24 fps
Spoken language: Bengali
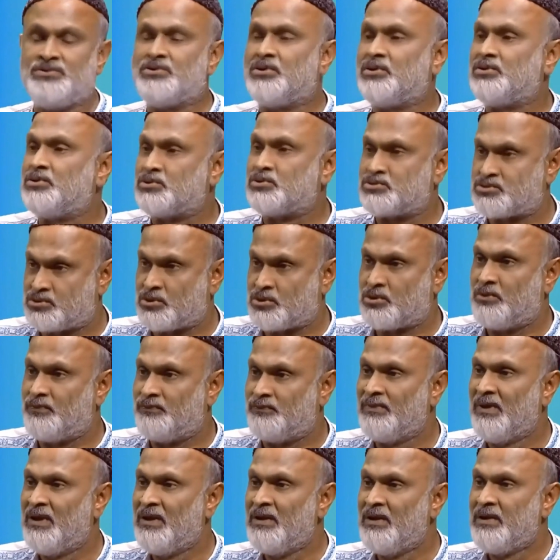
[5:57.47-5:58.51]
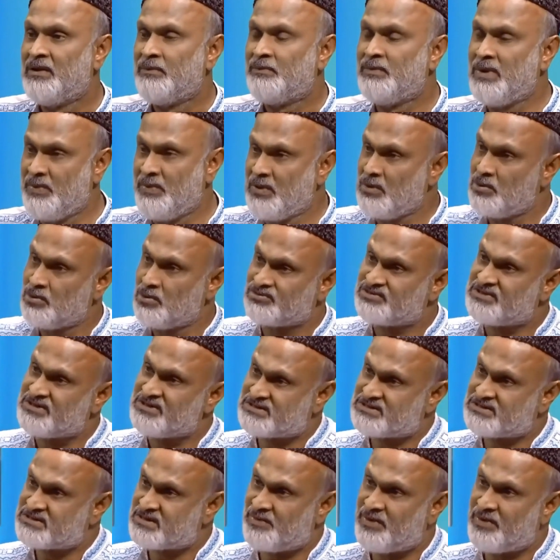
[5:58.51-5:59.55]
ভিতরে দশ রকম বিভিন্ন
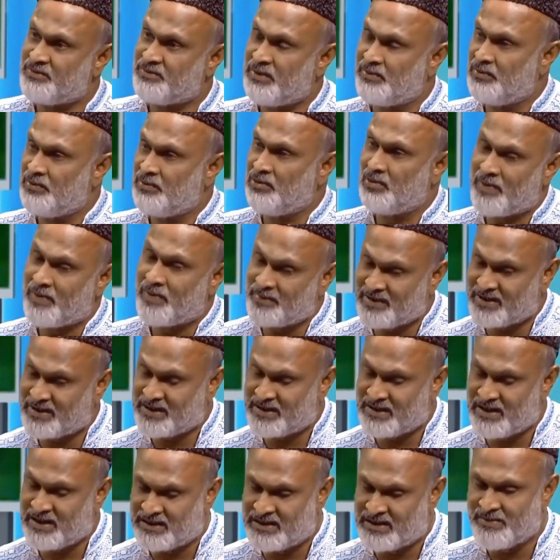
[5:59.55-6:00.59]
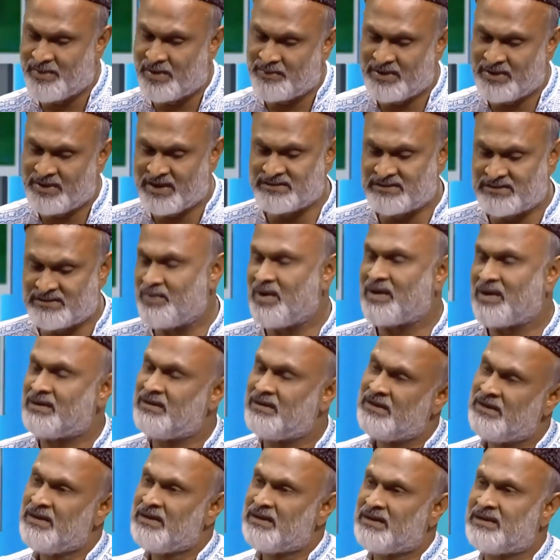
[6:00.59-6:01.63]
সিস্টেমে বিভিন্নভাবে কে কিভাবে খেতে পারে
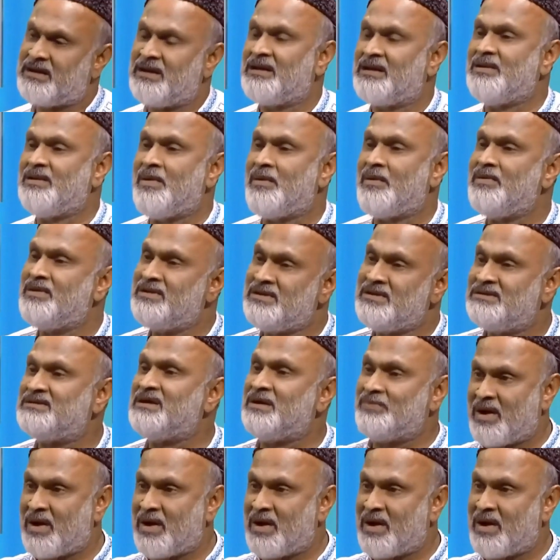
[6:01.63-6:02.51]
কে কিভাবে নিতে